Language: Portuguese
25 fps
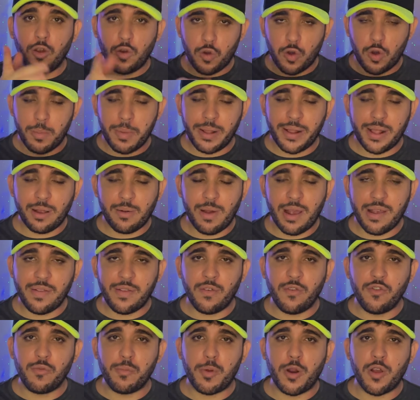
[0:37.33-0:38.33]
comenta quais
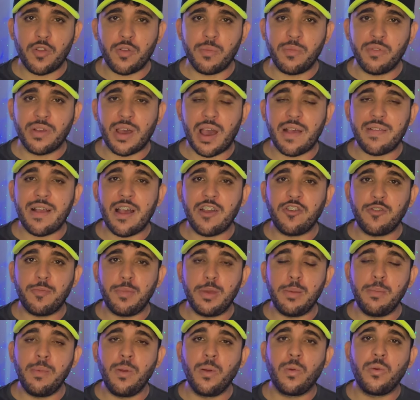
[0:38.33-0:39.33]
são os próximos casais
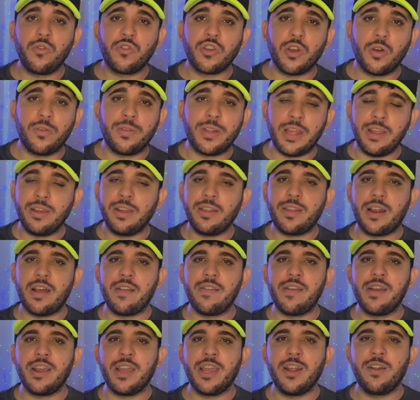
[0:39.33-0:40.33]
bíblicos que eu tenho que
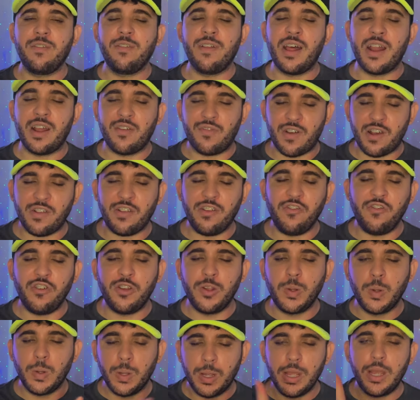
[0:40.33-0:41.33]
trazer aqui no Nada Faz
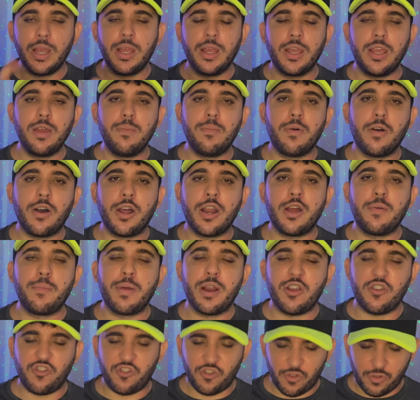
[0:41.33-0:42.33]
Sentido. E bora
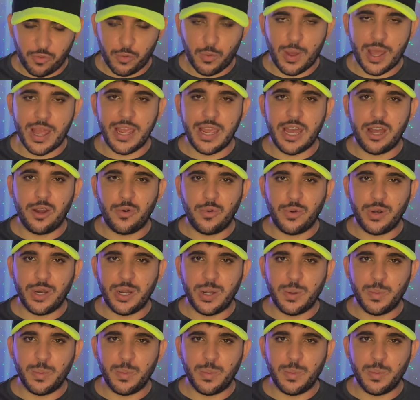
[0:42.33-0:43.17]
pra Josué e Aruna.